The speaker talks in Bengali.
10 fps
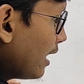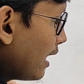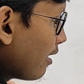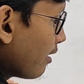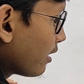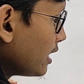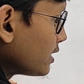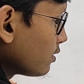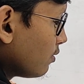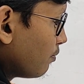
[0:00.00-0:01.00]
নির্ণায়ক
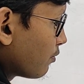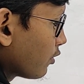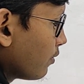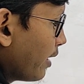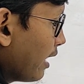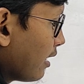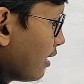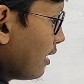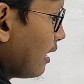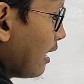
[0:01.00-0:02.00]
নিছো প্রথমে
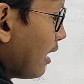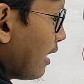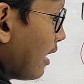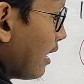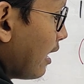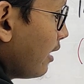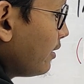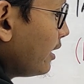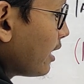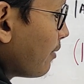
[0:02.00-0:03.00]
এর
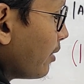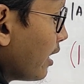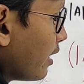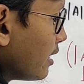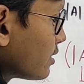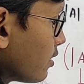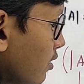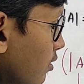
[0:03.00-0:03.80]
ডিটারমিনেন্ট নিছ